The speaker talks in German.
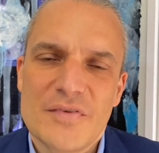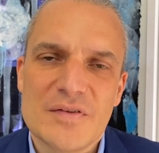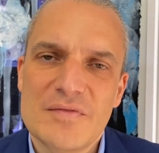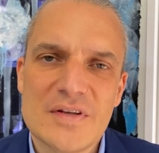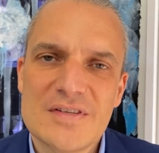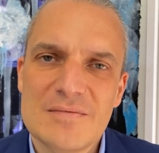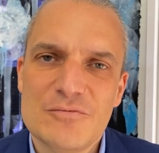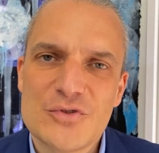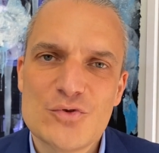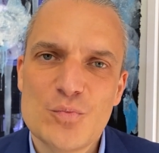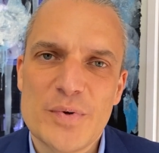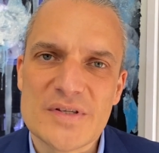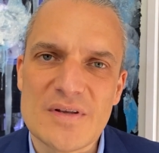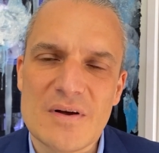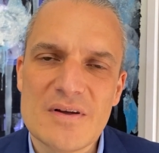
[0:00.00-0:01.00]
wirklich eine
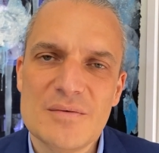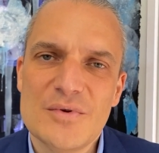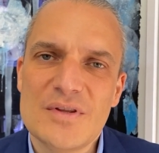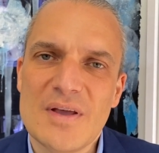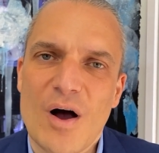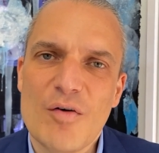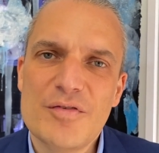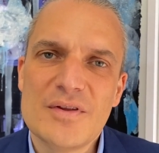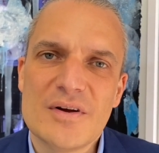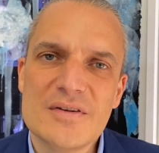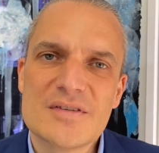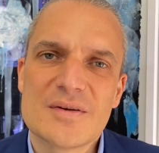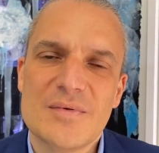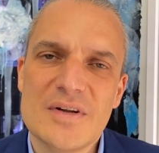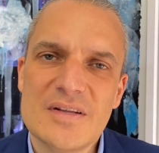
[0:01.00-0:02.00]
super Sache, wird die
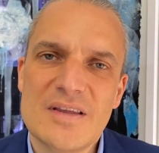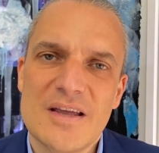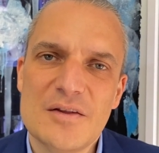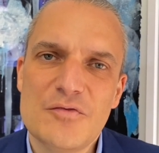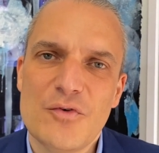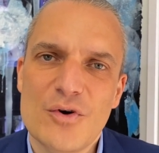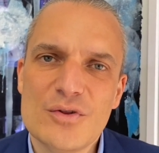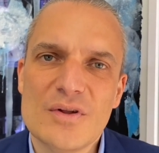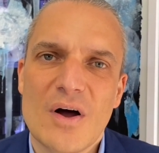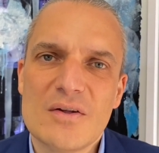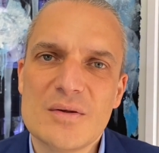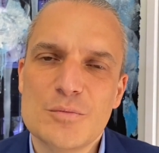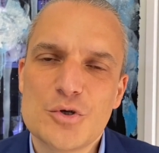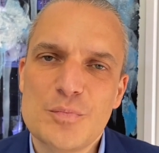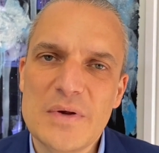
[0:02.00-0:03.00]
Aufenthaltsqualität vor und
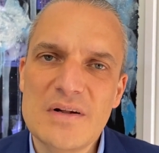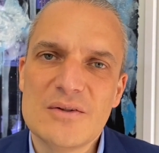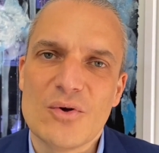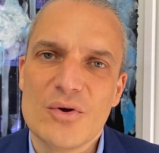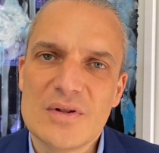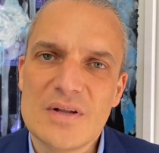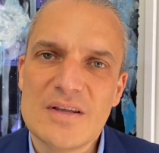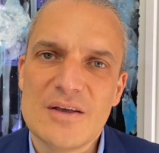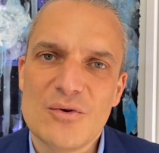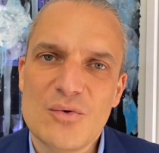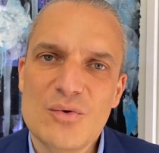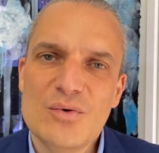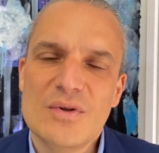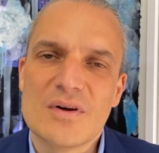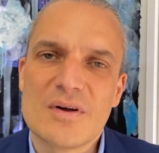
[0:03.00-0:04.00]
nach dem Spiel deutlich
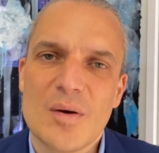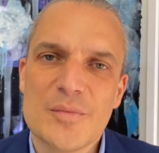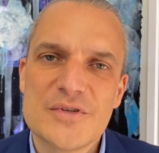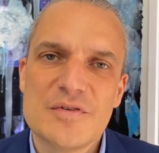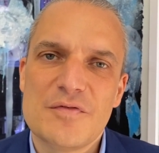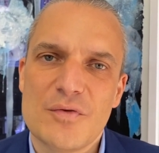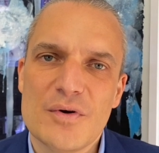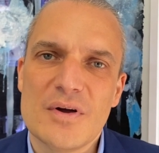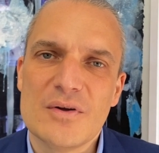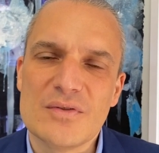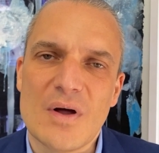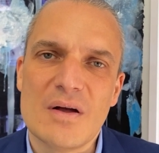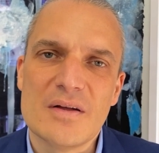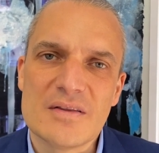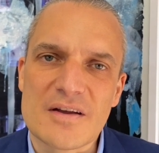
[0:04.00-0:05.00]
erhöhen. Da kann man sich vorher
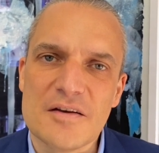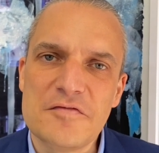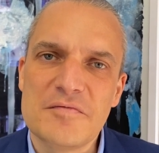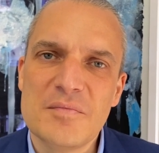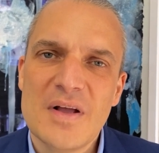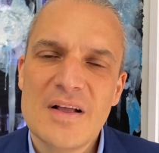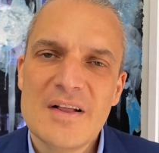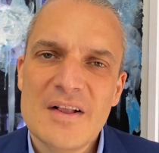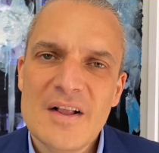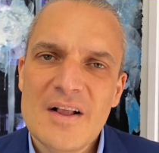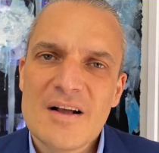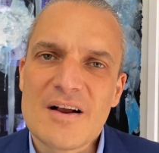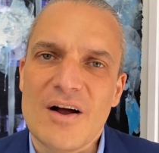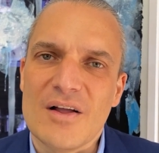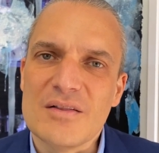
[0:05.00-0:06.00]
und nachher treffen,
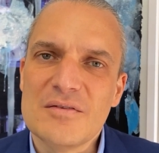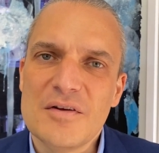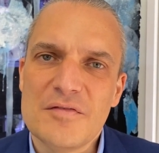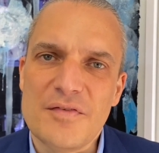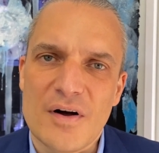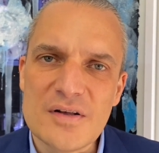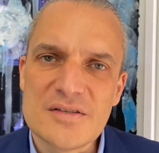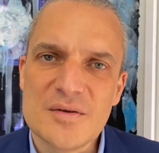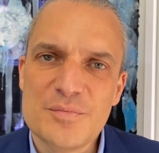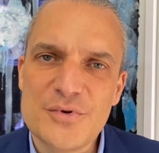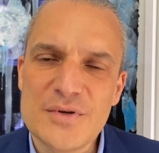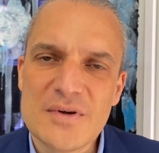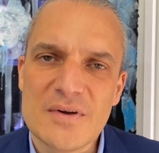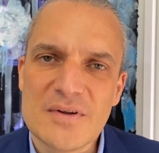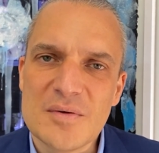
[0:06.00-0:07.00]
kann
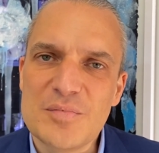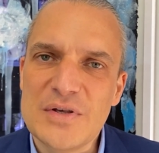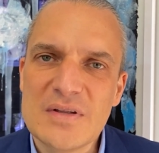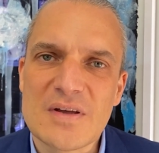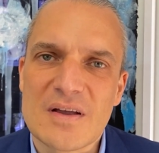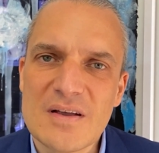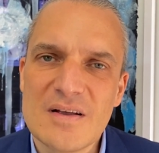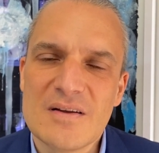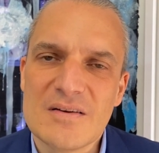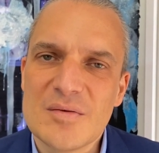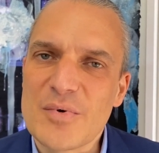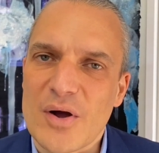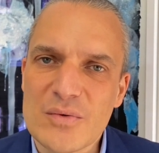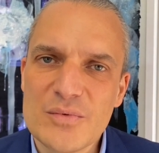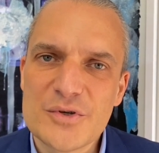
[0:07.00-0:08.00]
Fachsimpeln, kann ein Bier trinken, kann
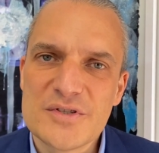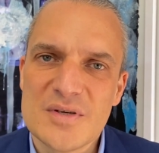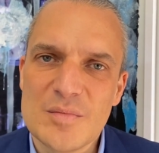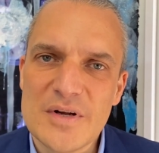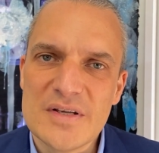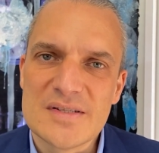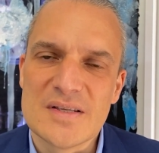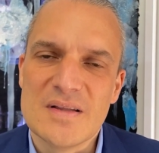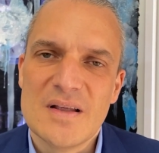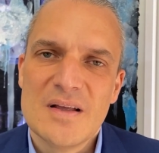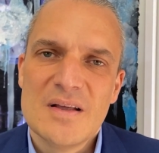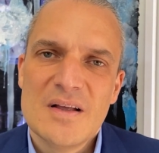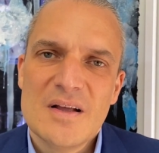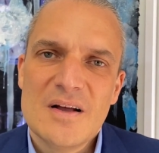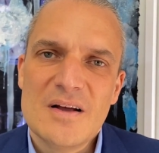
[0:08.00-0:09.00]
ein Bratwurstzimmel essen.
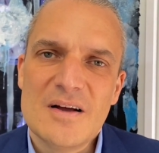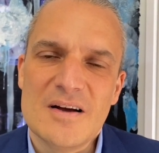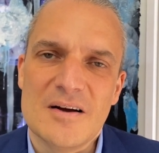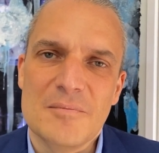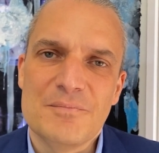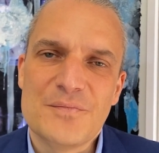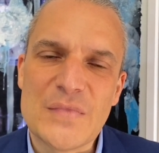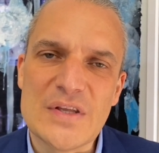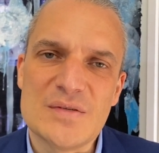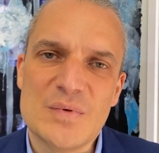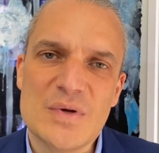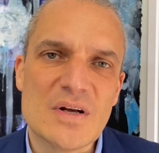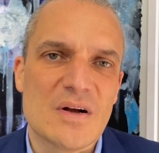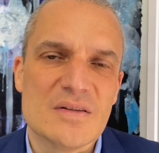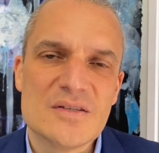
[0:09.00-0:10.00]
Ähm, das
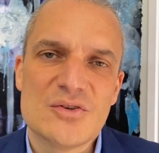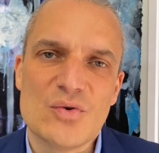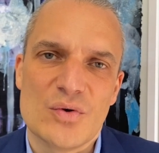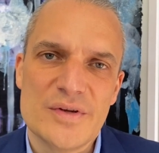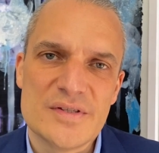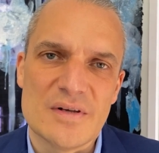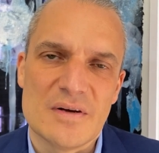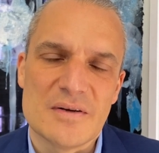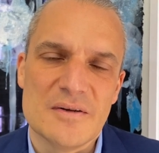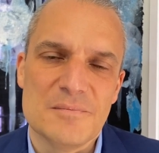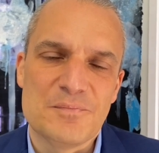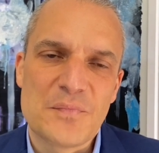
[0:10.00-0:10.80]
wird eine ganz tolle Sache.